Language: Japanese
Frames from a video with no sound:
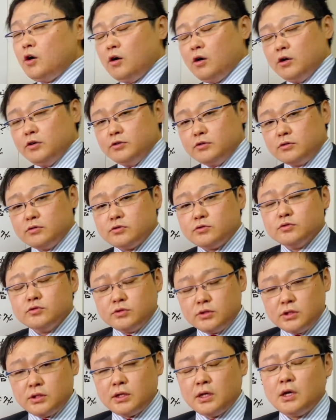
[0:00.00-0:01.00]
ああいうことを言っ
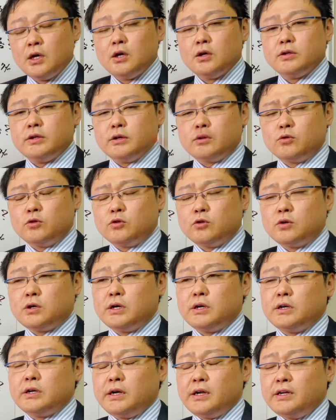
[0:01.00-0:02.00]
てたでここ
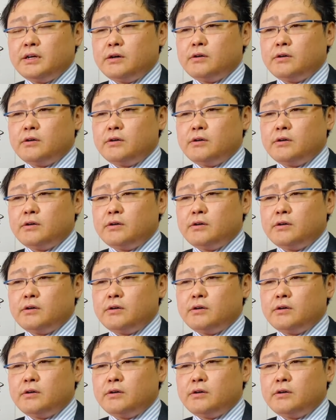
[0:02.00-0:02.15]
から何